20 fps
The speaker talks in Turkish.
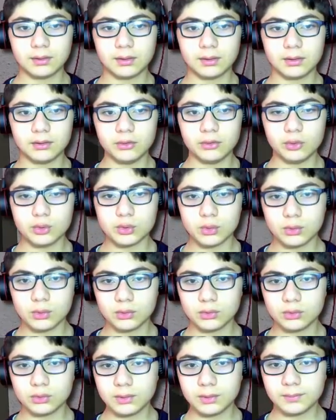Ee, 100
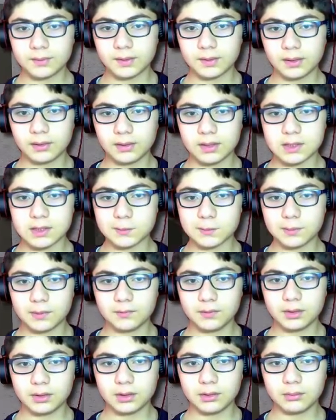olduğunda bir tane daha
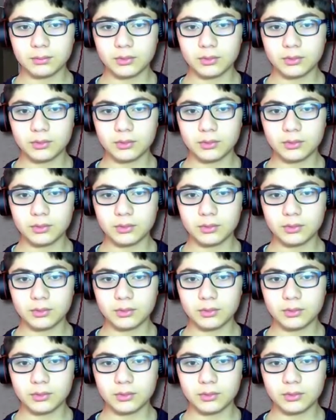spamlar